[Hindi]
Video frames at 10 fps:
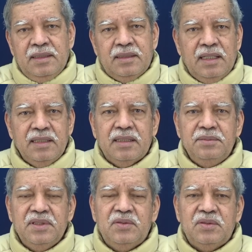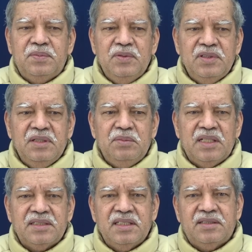कहे कबीर गुरपुर की
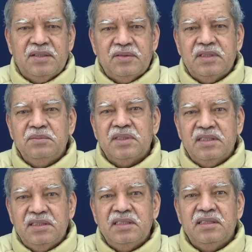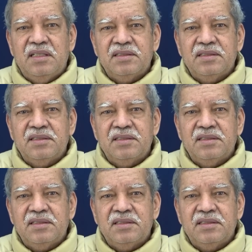महर से त्रिकुटी मध्य दीदार